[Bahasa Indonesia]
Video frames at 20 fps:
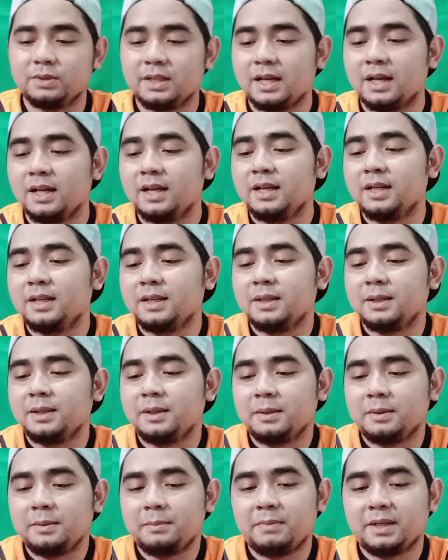Nah,
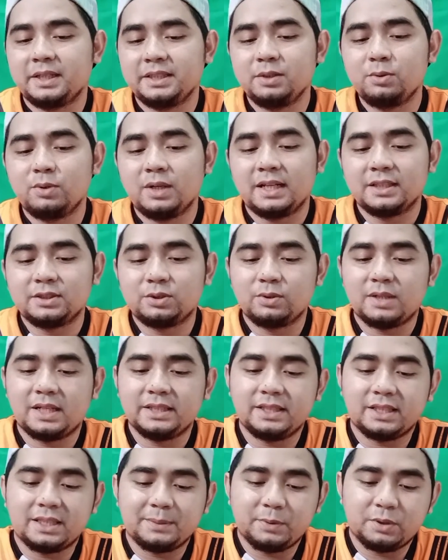makanya gue langsung
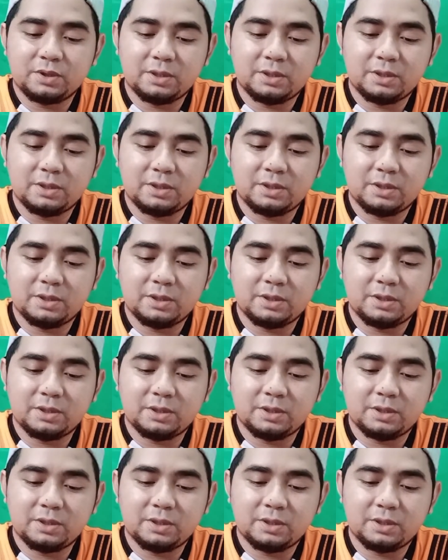aja review